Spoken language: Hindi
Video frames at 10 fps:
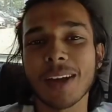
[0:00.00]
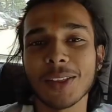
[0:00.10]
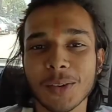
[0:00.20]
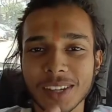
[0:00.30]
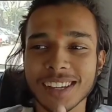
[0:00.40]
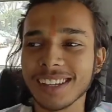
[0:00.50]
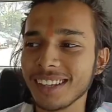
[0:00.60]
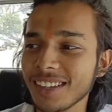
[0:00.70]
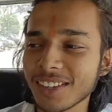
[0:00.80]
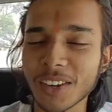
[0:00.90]
मैं तो हुई
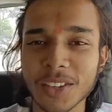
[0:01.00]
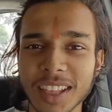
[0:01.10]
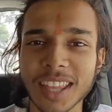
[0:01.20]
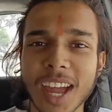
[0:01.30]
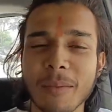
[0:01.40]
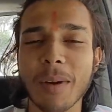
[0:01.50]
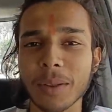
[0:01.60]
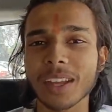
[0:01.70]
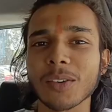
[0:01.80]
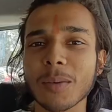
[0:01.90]
चलो चलते हैं अब मैं
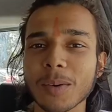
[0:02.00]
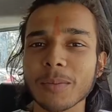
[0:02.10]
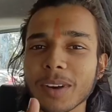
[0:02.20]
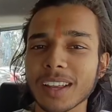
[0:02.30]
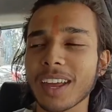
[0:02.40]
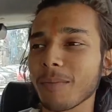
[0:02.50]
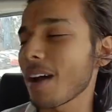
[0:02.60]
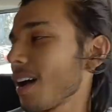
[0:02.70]
बताता हूँ आपको हम कहाँ जा रहे हैं